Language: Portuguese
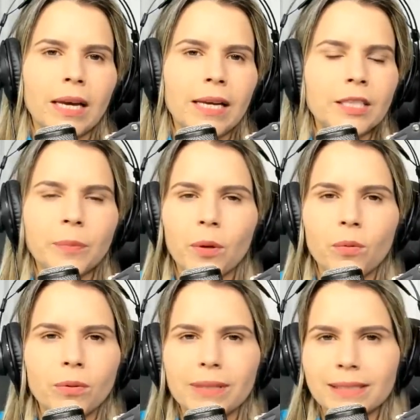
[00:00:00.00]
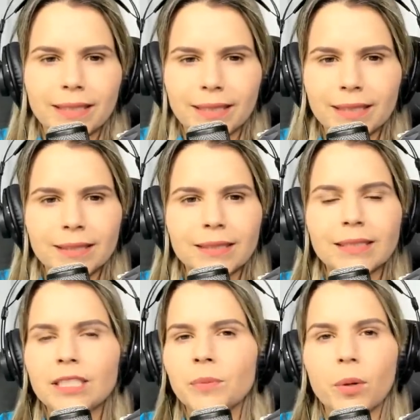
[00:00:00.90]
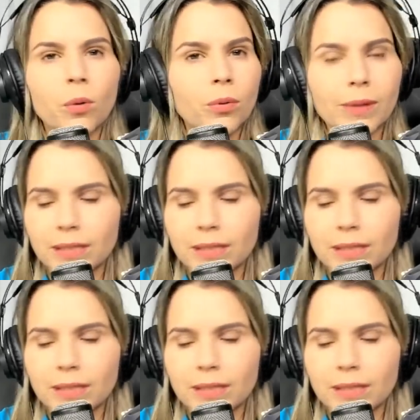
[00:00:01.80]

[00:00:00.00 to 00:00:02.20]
Eles procuram as crianças, eles procuram